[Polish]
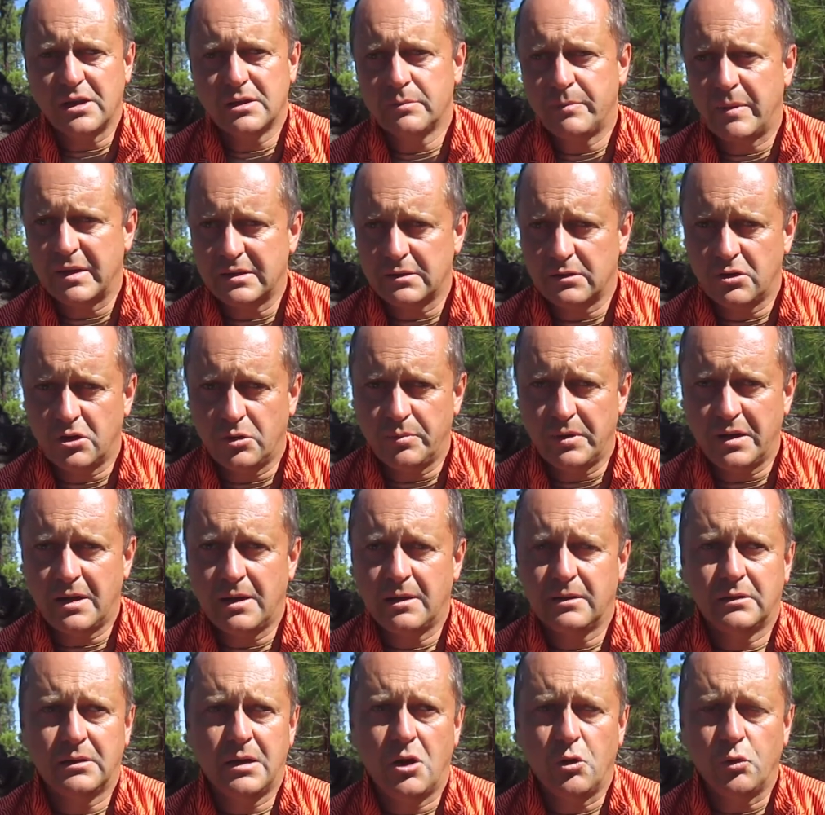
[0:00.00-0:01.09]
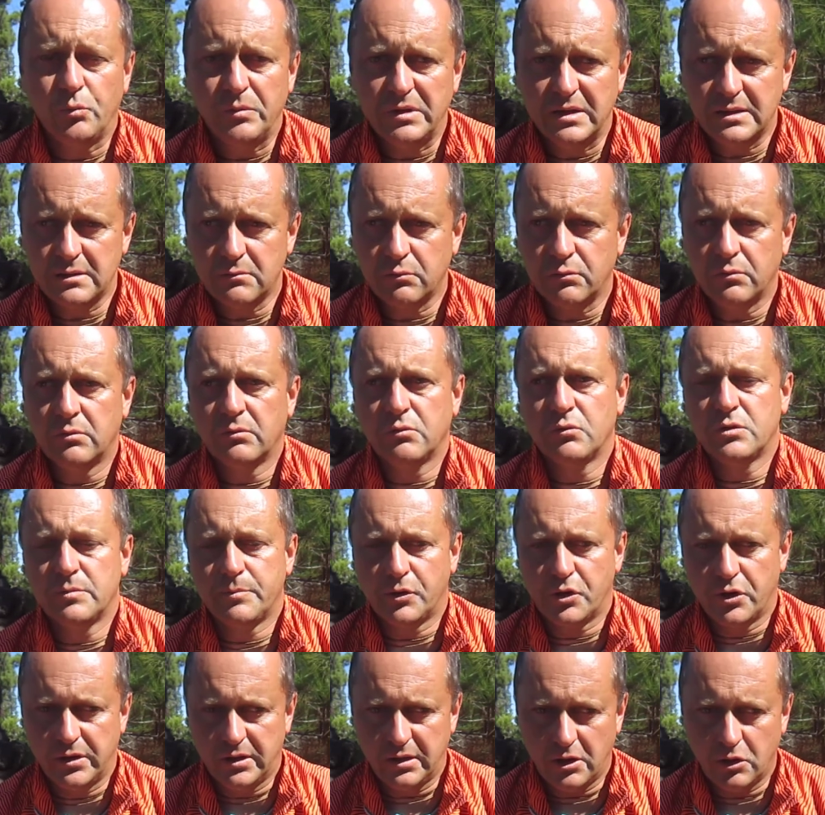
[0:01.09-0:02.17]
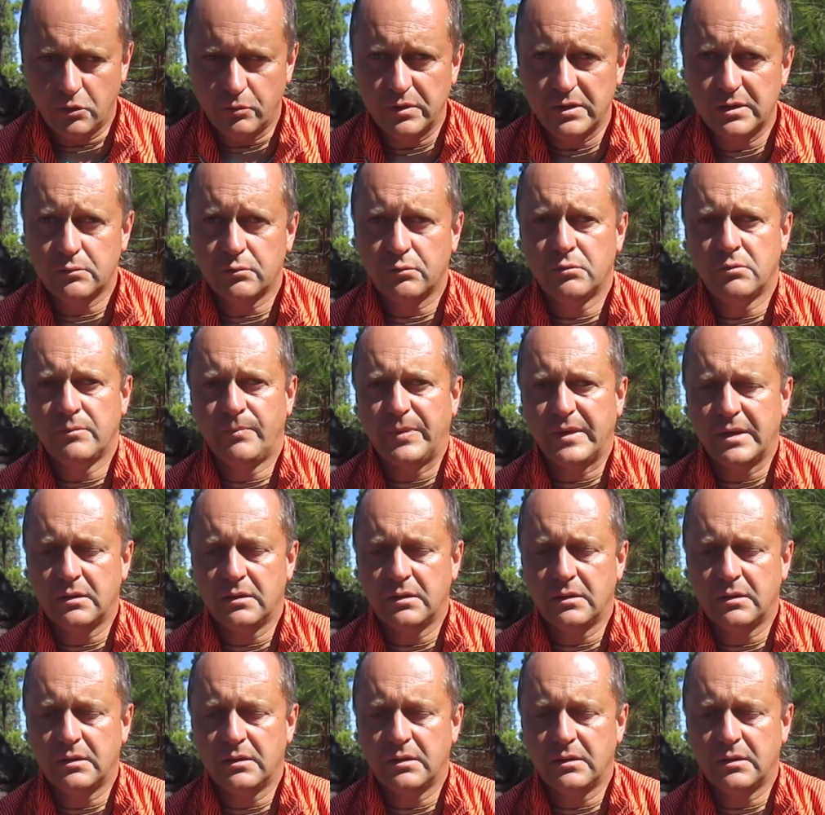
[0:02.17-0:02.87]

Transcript: jest bardzo dobra dla umysłu, uspokojenia umysłu,